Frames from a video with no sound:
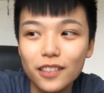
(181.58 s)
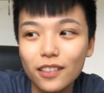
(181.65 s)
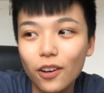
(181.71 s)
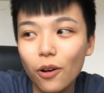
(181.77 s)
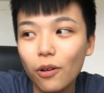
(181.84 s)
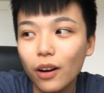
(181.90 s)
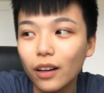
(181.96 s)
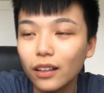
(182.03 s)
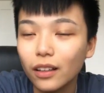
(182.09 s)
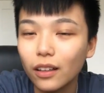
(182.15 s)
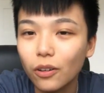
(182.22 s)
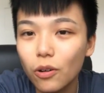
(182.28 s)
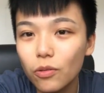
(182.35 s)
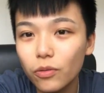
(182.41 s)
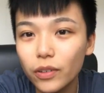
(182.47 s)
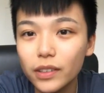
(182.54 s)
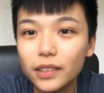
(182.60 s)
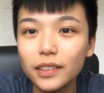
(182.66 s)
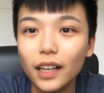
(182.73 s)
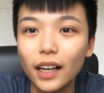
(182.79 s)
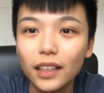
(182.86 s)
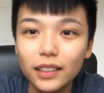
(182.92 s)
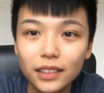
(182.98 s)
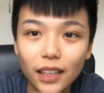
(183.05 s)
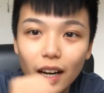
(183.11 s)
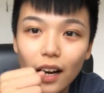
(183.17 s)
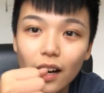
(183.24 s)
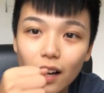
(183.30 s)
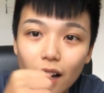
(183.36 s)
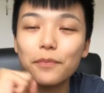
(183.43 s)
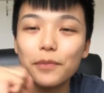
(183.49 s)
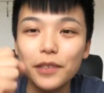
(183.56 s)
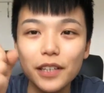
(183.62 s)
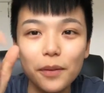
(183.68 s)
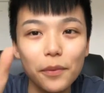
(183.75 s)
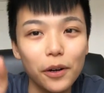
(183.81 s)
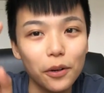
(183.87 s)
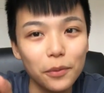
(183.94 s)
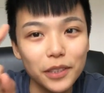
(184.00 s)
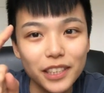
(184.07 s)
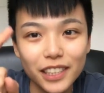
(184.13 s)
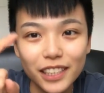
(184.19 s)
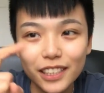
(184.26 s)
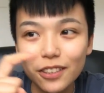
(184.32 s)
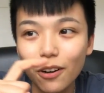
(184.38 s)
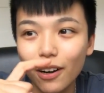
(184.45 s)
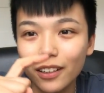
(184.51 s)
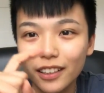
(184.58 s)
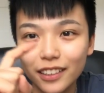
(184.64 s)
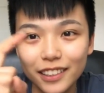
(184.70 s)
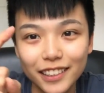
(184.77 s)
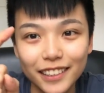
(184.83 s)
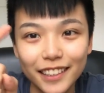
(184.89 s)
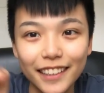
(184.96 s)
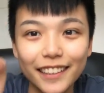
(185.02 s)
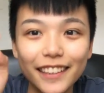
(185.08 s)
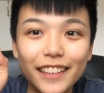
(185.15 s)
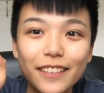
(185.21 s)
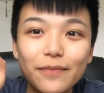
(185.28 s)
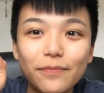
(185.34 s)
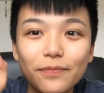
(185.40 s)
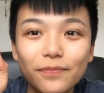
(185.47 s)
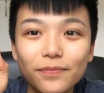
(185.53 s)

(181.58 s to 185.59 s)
之后可能会分享一下比较没有那么奇怪的行李。